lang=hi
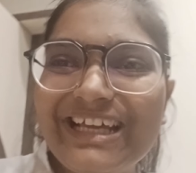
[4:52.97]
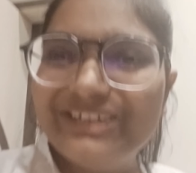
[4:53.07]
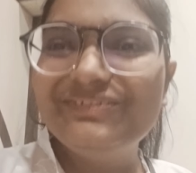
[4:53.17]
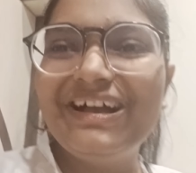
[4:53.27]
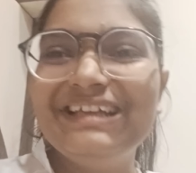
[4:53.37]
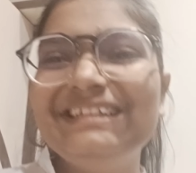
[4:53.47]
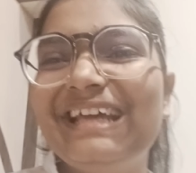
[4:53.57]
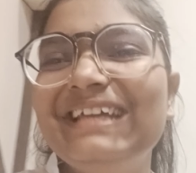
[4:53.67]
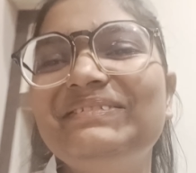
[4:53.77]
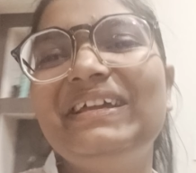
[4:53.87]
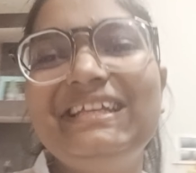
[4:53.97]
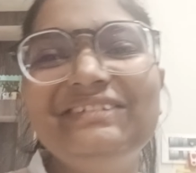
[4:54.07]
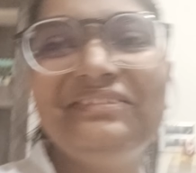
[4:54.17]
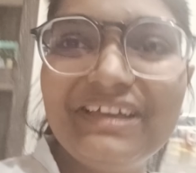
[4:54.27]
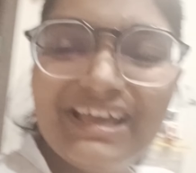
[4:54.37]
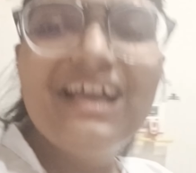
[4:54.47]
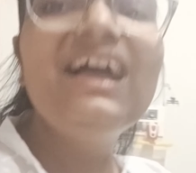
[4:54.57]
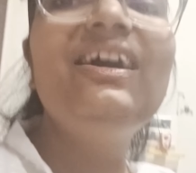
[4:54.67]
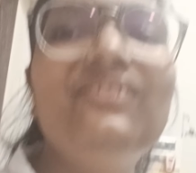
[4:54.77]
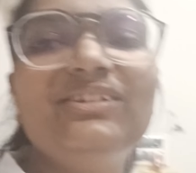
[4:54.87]
चलो भाई नहीं मैं नहीं लूँगी
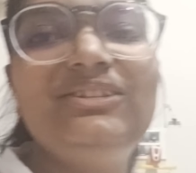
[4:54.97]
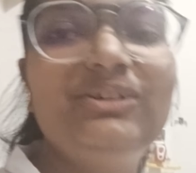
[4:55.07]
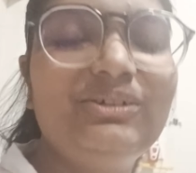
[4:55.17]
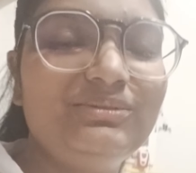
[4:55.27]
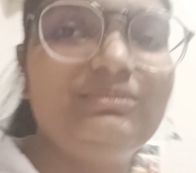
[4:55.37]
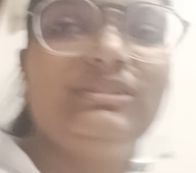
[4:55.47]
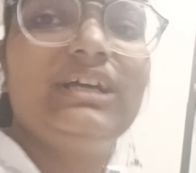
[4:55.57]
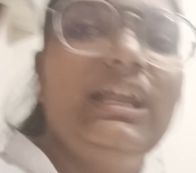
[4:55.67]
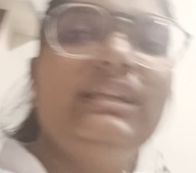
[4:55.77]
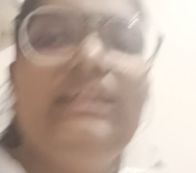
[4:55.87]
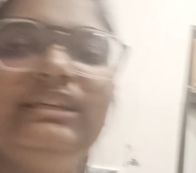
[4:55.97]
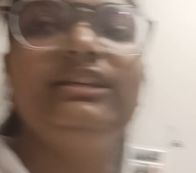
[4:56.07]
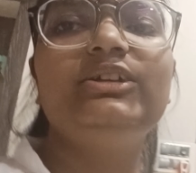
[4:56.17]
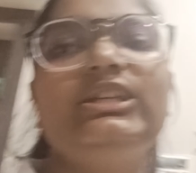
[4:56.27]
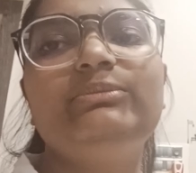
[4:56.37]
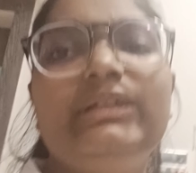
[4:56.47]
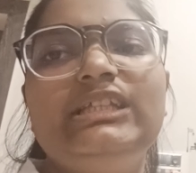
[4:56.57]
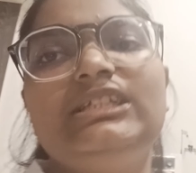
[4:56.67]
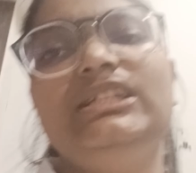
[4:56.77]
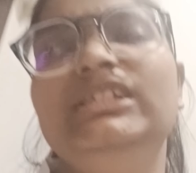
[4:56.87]
वो तो मुस्कान ले लेगी कि मैं
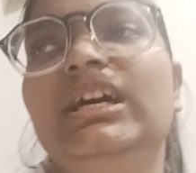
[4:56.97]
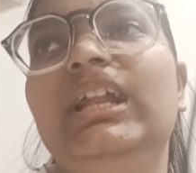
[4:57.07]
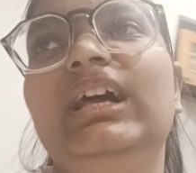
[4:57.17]
नीचे नहीं जा